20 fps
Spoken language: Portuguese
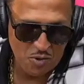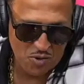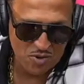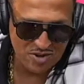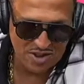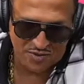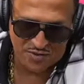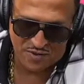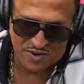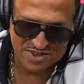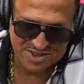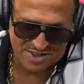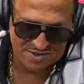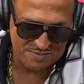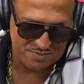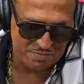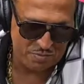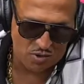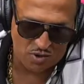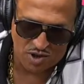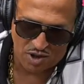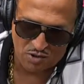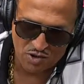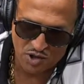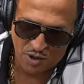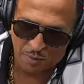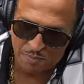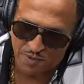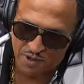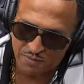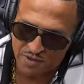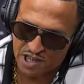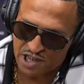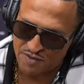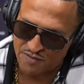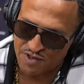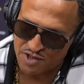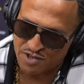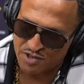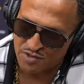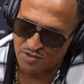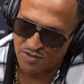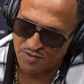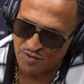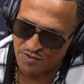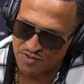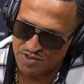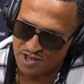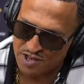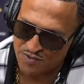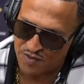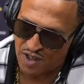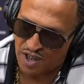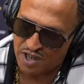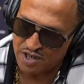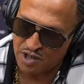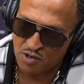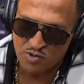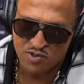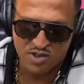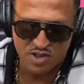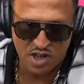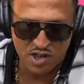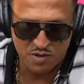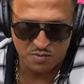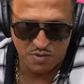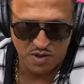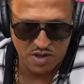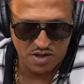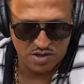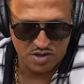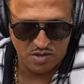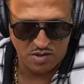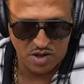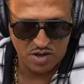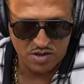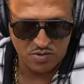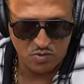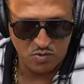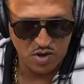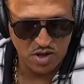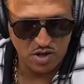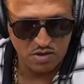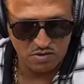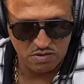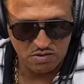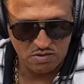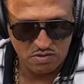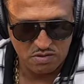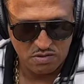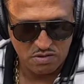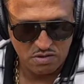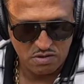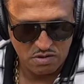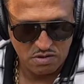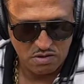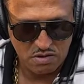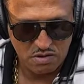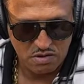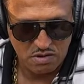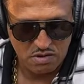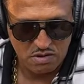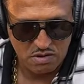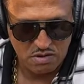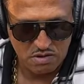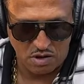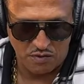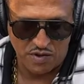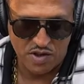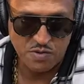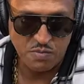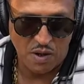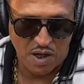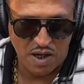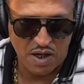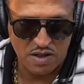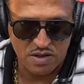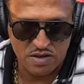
é uma onda. Pô, a, última, a primeira vez que eu ouvi vocês falar tem uns seis meses, eu acho, um ano. Talvez